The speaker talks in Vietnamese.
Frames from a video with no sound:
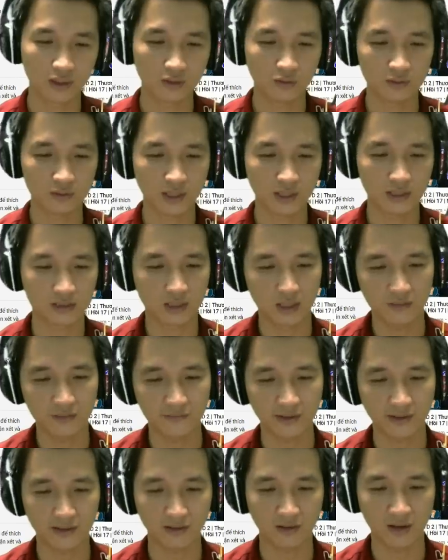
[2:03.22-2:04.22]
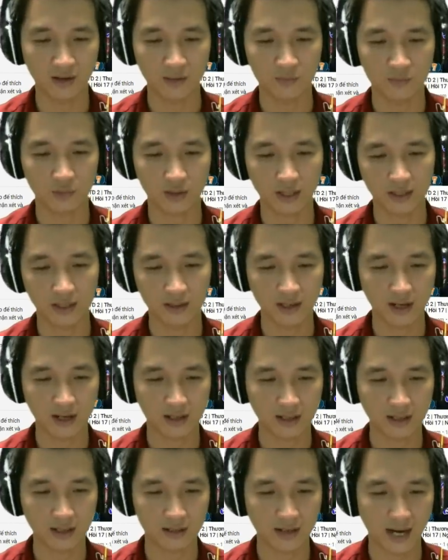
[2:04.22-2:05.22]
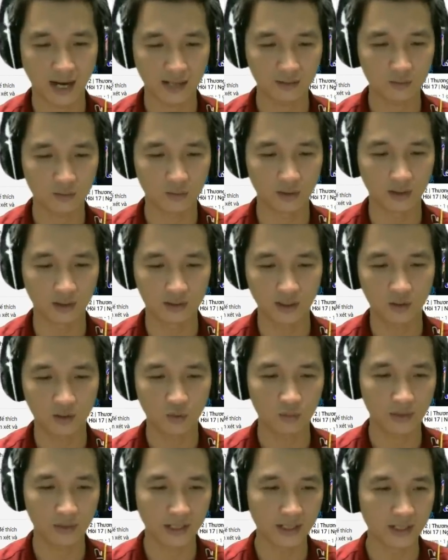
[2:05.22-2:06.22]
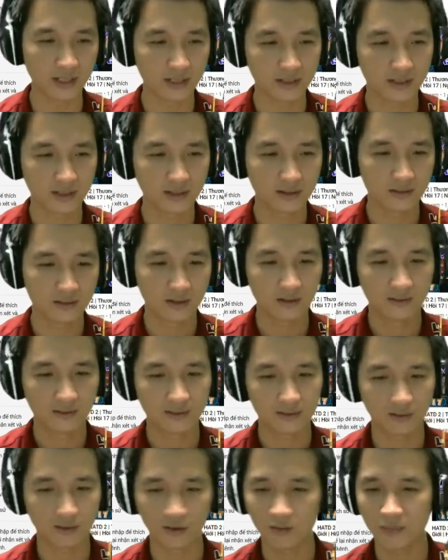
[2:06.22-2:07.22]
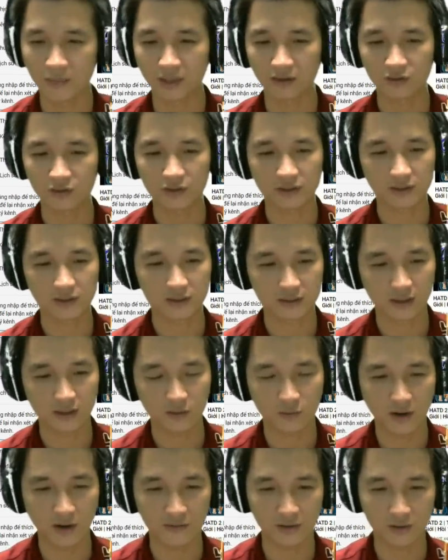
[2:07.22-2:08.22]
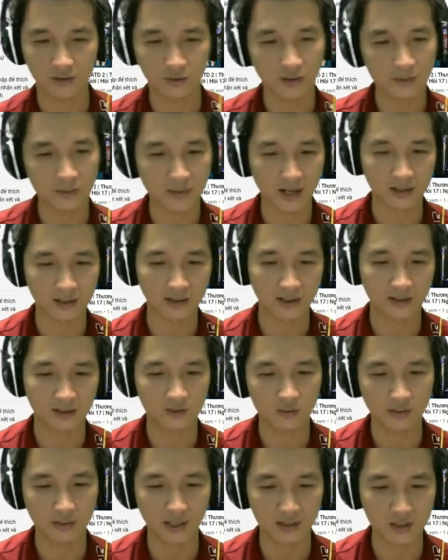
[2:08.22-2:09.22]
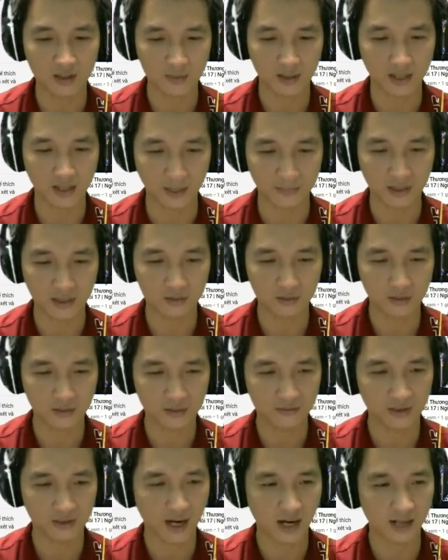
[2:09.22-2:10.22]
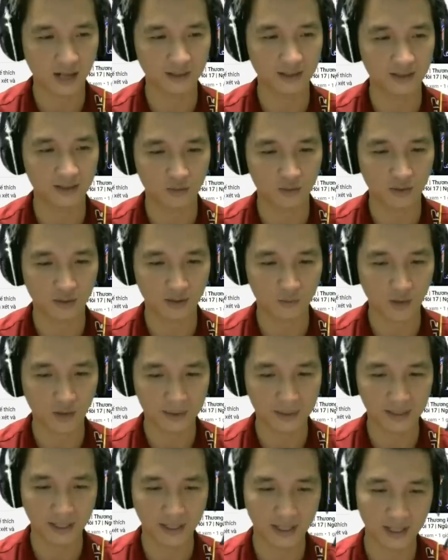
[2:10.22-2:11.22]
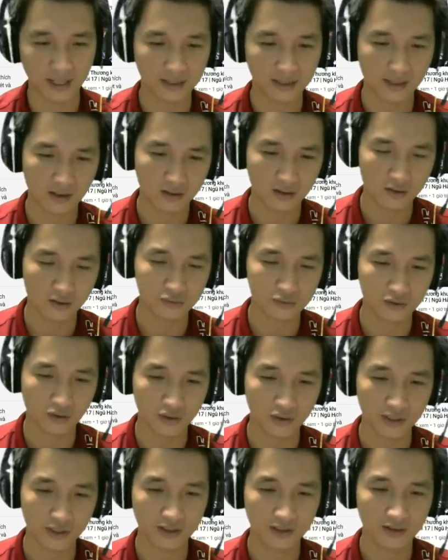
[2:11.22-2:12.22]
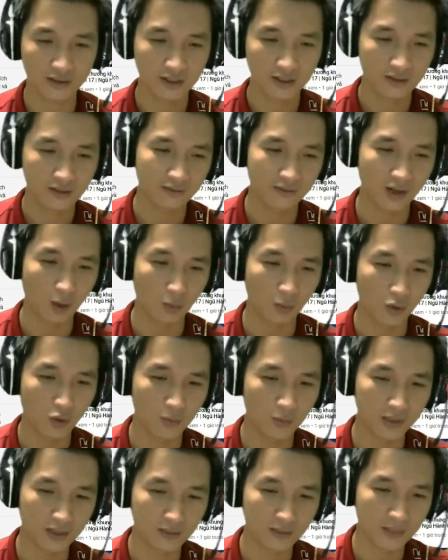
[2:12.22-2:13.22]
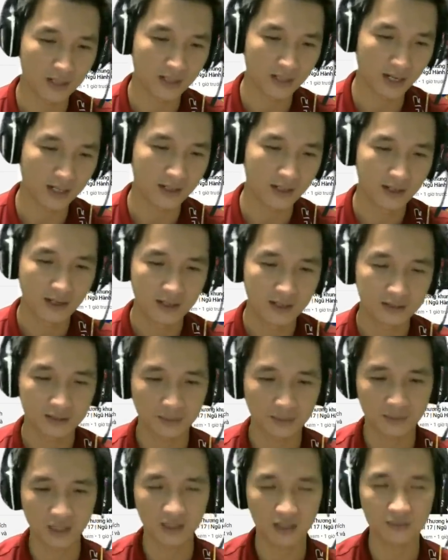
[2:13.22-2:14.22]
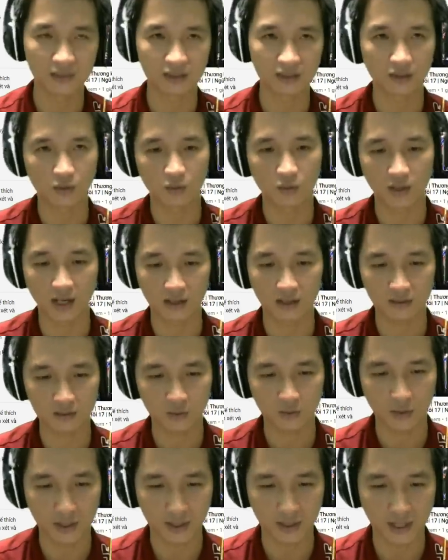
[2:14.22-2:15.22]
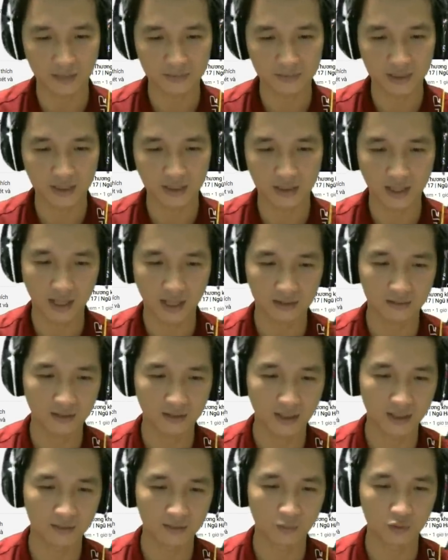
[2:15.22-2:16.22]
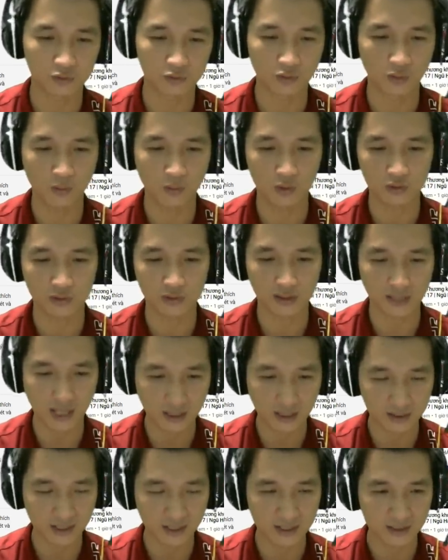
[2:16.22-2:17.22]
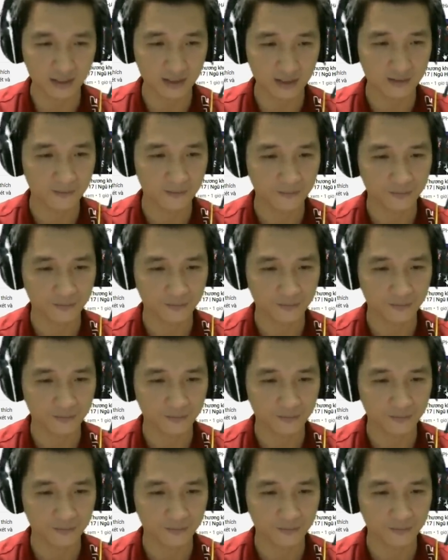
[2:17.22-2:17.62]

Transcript: Khung Thế Giới, và nó là một cái cán của Thương Khung Kỳ. Đó, mình nói chuyện sơ sơ qua vậy thôi. Các bạn cố gắng nếu mà cảm thấy yêu thích phần 2 thì cố gắng qua bên này theo dõi và ủng hộ mình ở bên này. Sắp tới thì mình sẽ cố gắng thuê các MC khác thực hiện một số bộ truyện khác ở đây nữa.